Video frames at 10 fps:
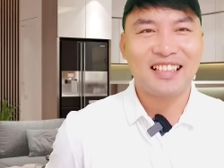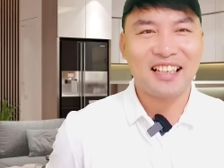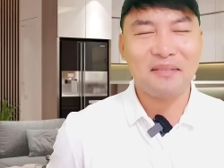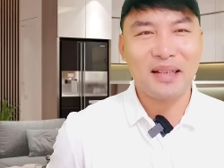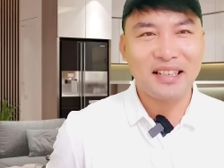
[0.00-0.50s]

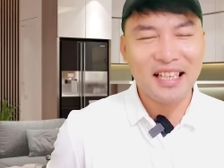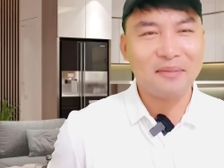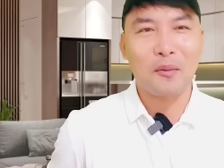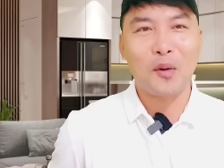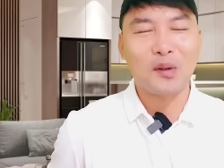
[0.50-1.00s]
thì nó bị
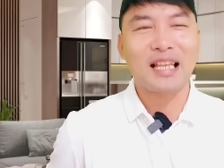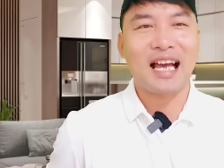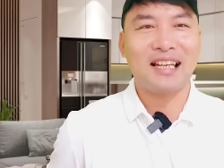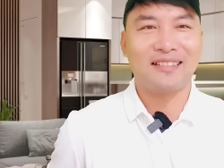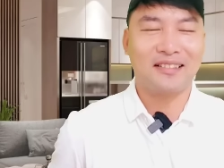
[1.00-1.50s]
điếc một lỗ
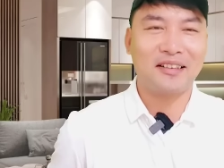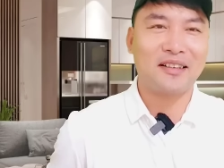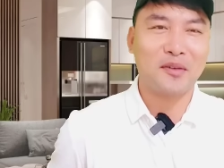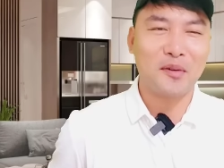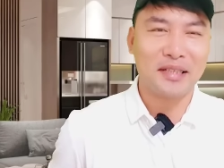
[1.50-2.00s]
tai rồi
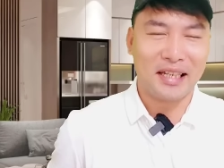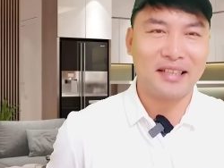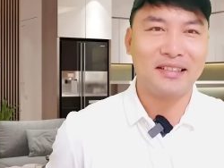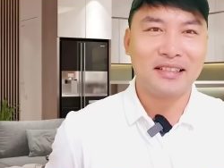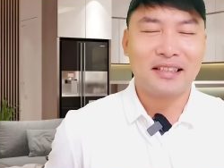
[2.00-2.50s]
nhưng cô chú anh
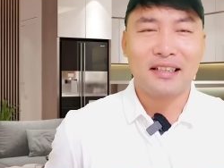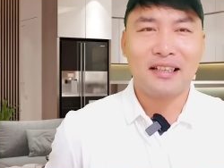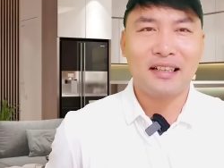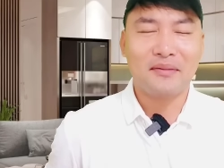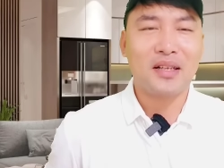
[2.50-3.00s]
chị
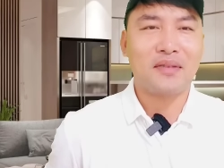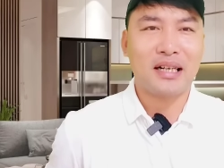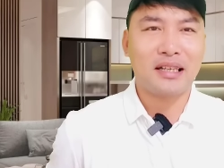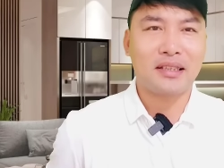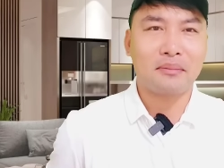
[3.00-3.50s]
à, vì cái
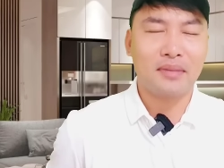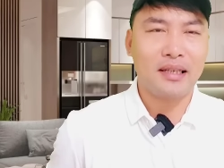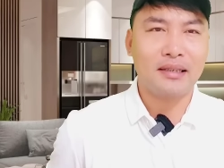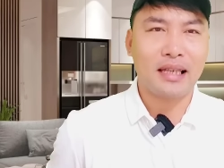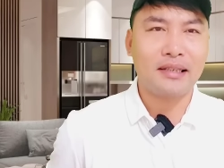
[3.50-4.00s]
vấn đề tâm
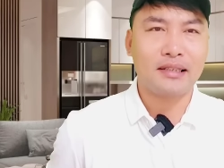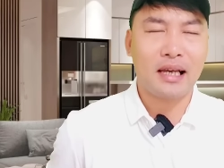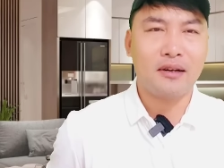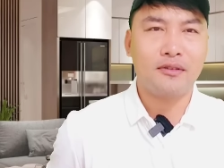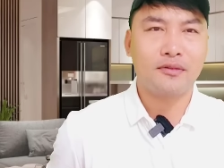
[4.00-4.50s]
lý tại vì
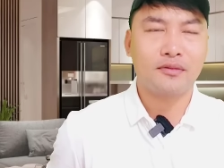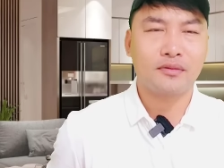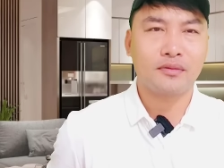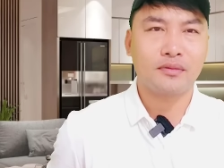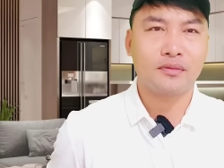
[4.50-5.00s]
sao
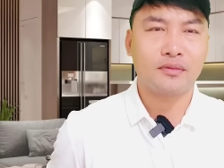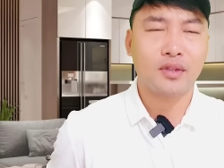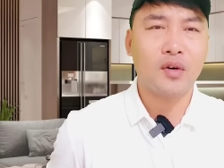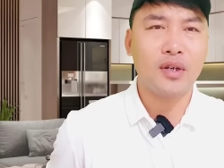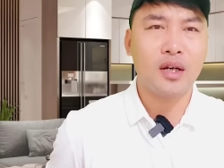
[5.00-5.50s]

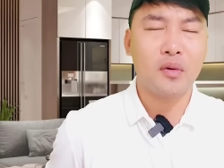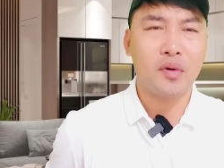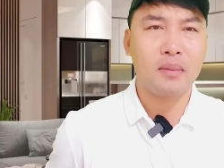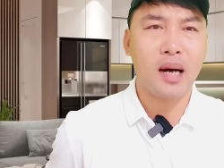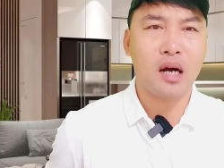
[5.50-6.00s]
tối nó
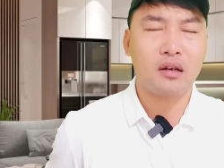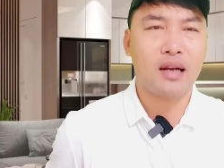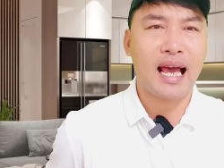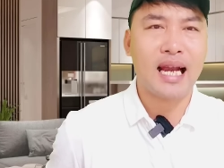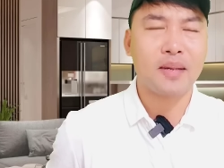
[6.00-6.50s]
ngủ nó mơ nó
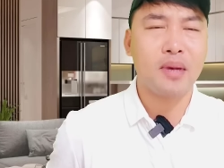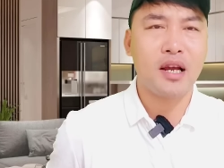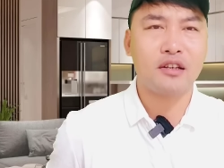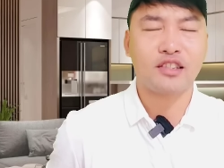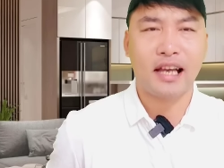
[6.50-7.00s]
la nó
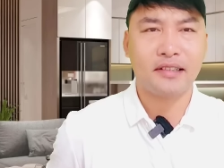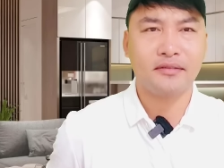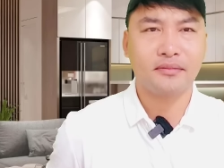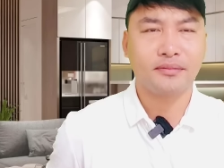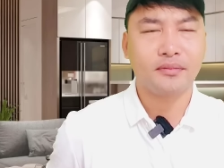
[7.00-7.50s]
mê nó
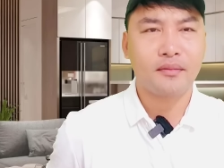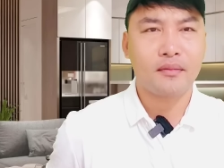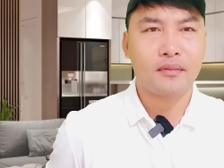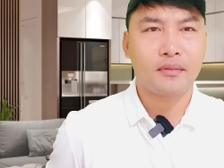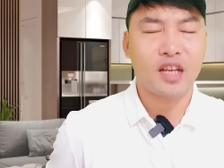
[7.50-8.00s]
sẵn
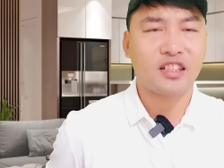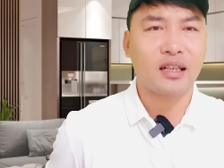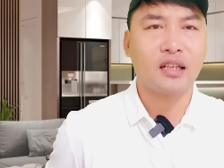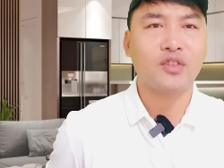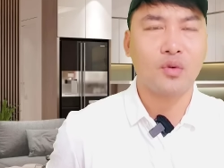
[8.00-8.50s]
nó
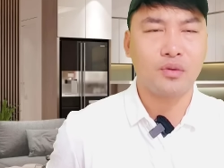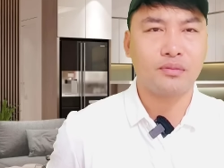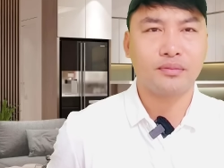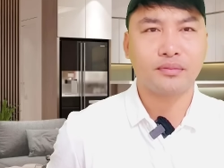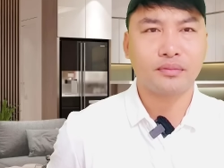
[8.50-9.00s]
sợ ở tù
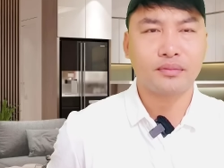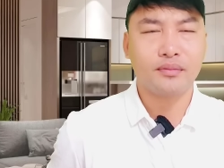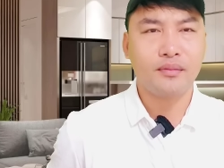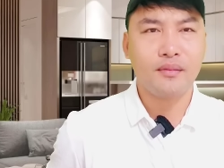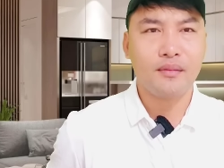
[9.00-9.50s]

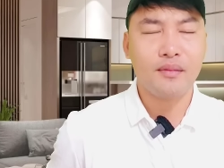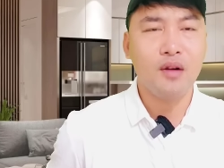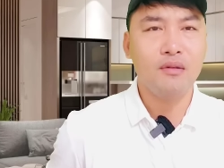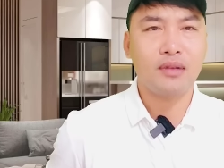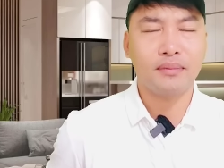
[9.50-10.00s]

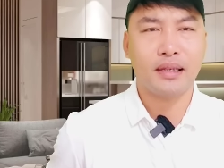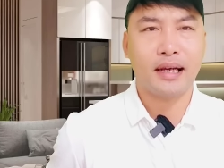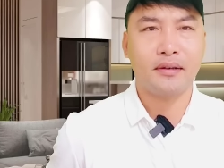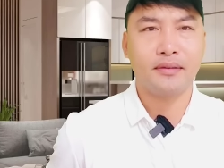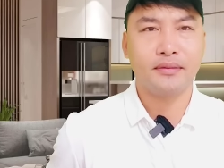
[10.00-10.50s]
đúng không thám tử
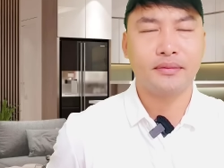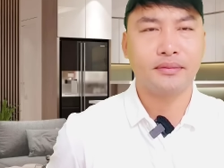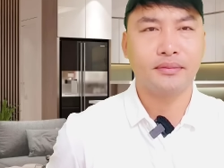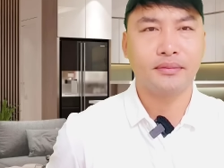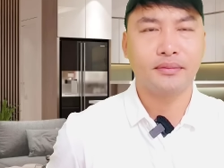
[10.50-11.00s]
cao
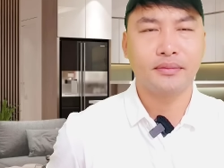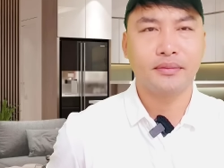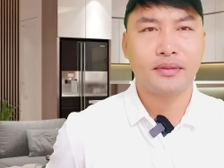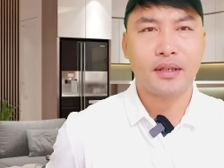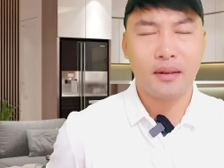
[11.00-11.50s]
ừ.
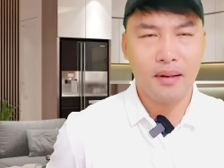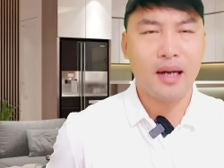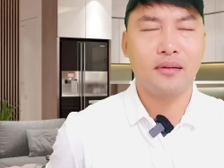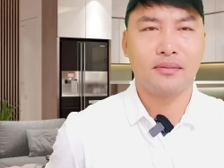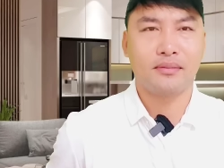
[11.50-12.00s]
đúng
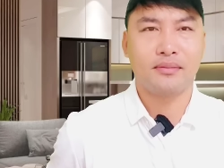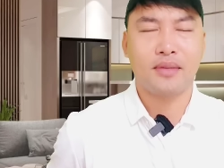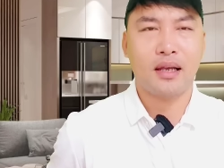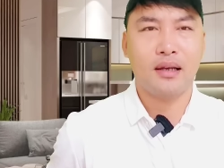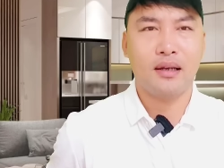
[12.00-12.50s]
không
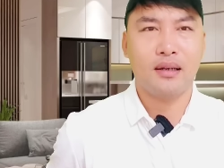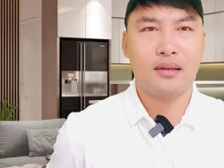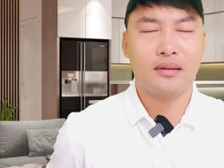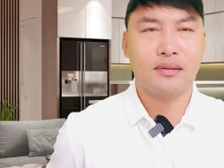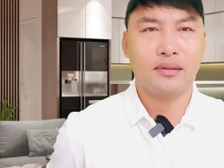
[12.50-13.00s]
hả
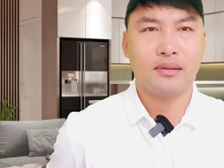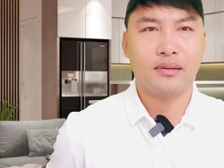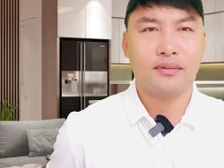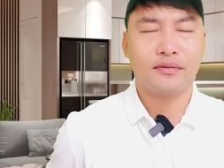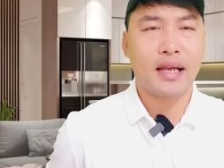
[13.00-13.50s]

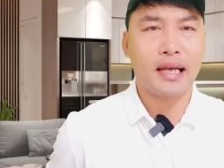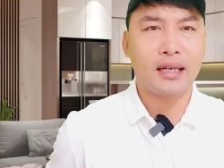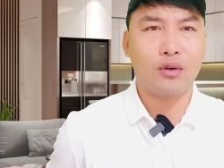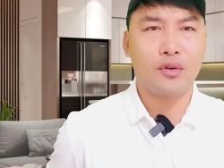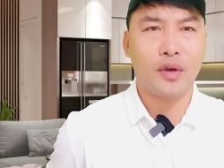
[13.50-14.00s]
vì cái
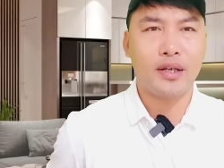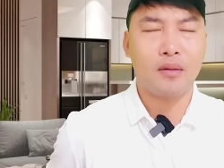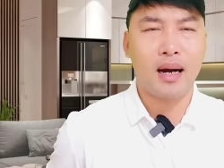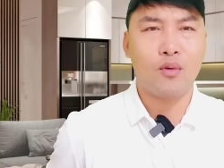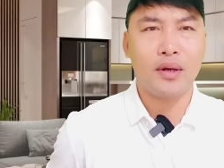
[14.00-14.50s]
câu chuyện
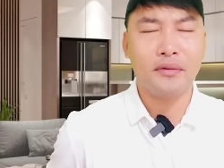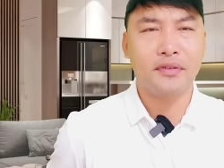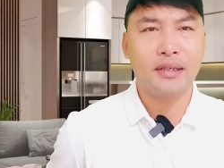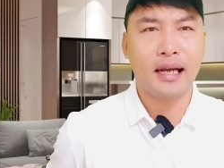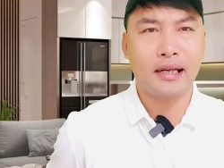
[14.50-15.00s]
của bà nguyễn
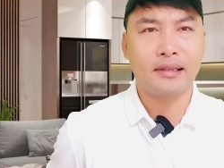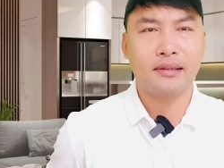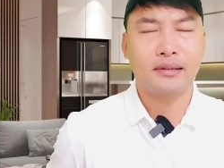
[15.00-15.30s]
phương hằng